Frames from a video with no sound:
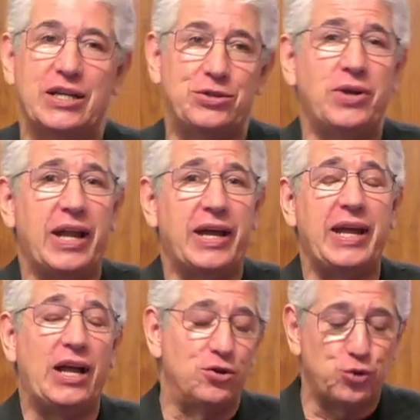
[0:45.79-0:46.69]
Y es una
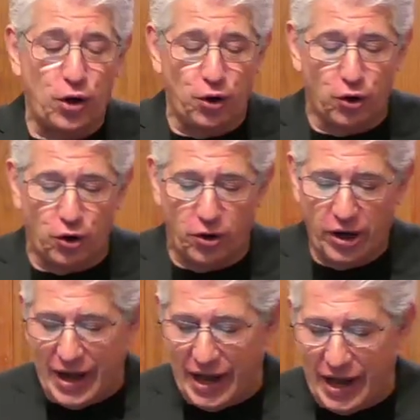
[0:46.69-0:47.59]
alegría, yo
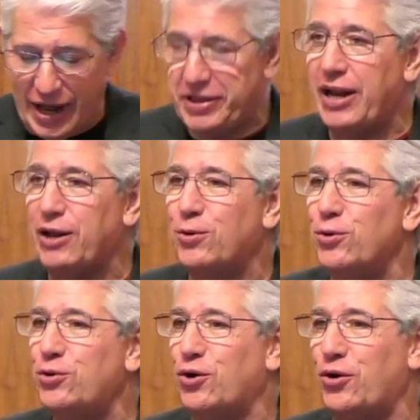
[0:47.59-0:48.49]
suelo al empezar
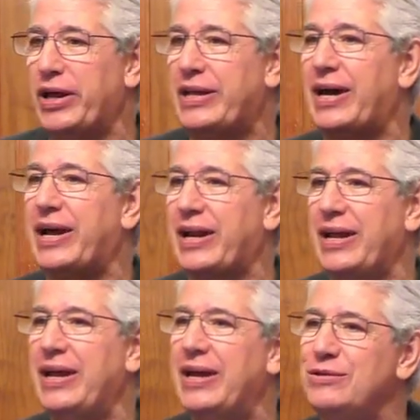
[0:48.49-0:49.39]
el culto
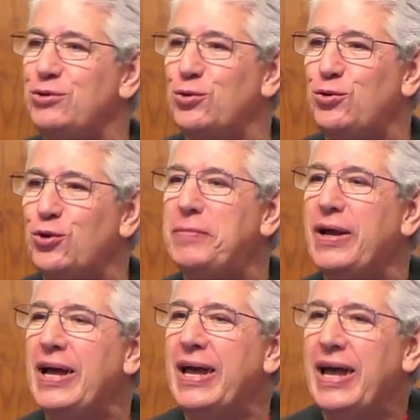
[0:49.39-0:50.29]
conectar en
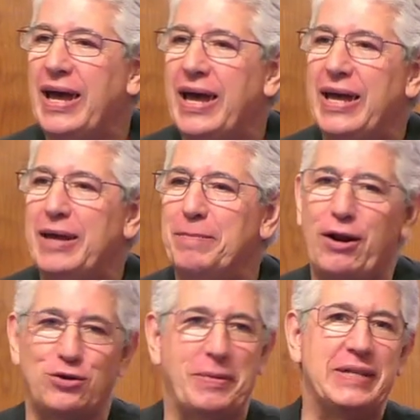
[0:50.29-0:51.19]
YouTube eh, y
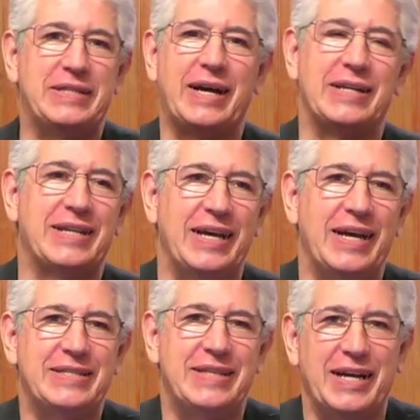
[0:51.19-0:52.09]
ver los mensajes
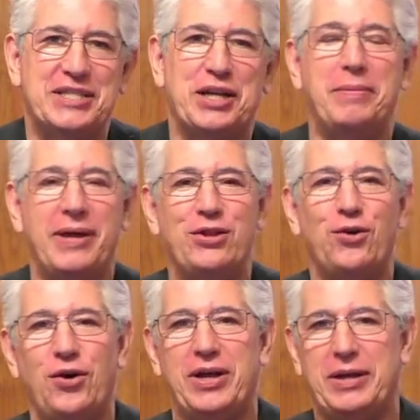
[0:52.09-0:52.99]
que están
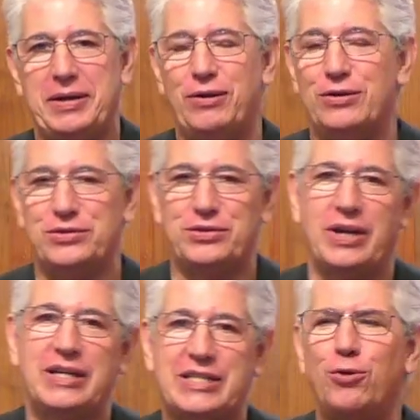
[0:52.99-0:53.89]
escribiendo y
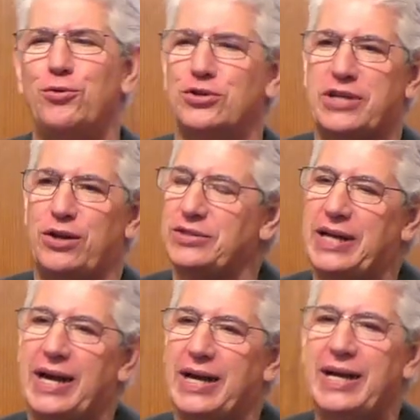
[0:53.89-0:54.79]
los saludos que
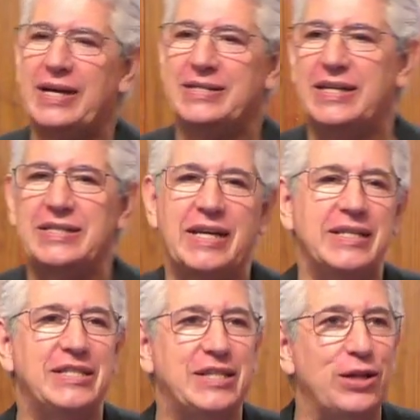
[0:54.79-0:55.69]
nos dan
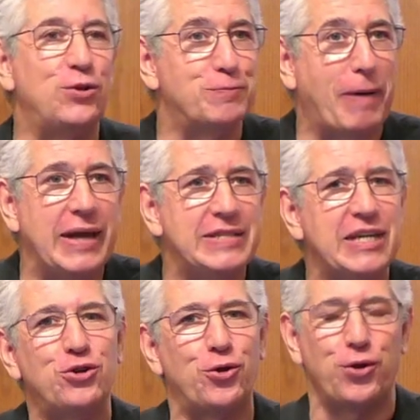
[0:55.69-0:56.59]
desde distintos
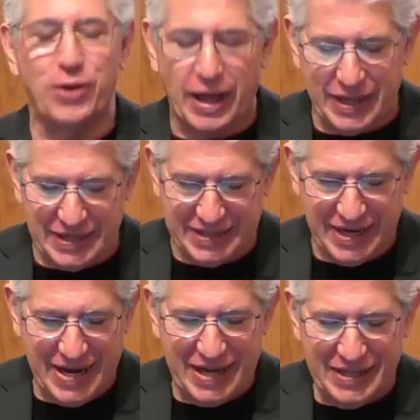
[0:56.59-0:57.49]
países o
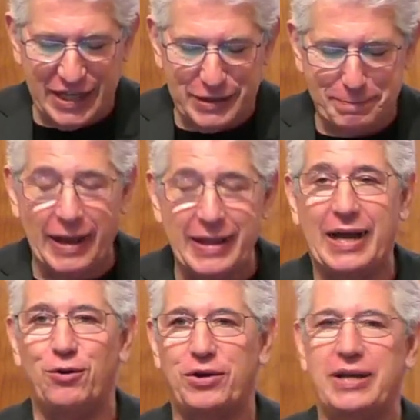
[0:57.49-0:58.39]
ciudades de
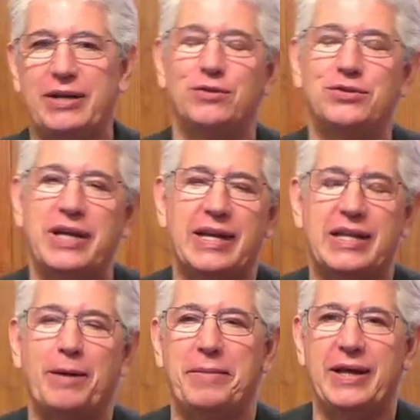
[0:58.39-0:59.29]
España, lo que nos
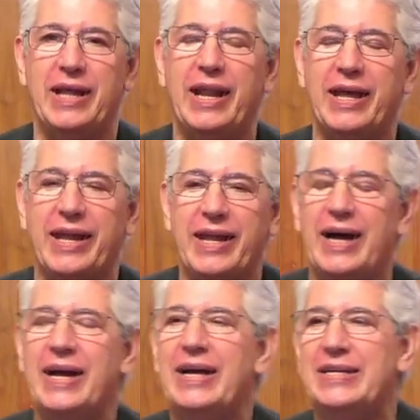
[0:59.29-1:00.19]
llena también de
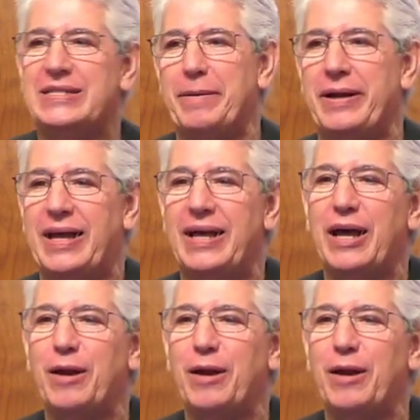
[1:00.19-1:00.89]
alegría saber